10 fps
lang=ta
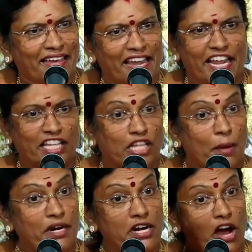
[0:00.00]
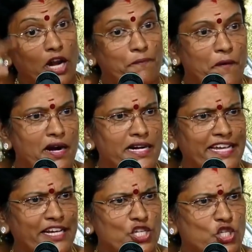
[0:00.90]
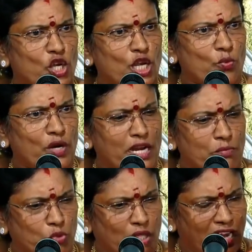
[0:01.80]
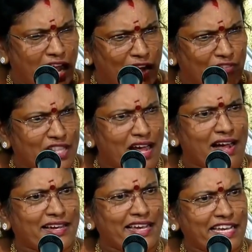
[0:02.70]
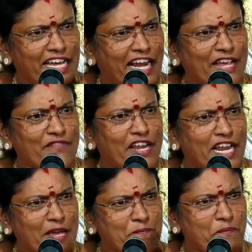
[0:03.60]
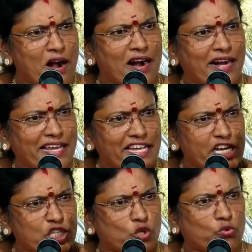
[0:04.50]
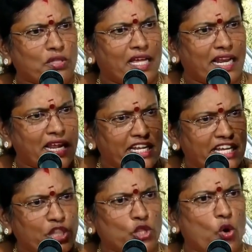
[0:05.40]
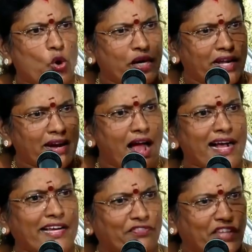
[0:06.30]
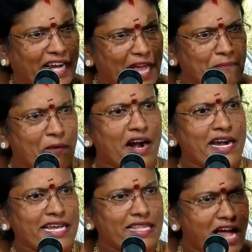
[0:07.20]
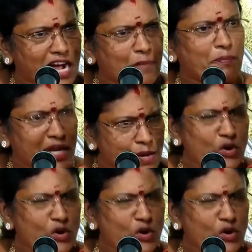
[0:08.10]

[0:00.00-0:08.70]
என்னை தமிழால் பாடு என்று சொன்னவுடன் முதலாவதாக இறைவனை பாடிய சுந்தரர் இந்தோழ ராகத்திலே பாடியதாக பெரிய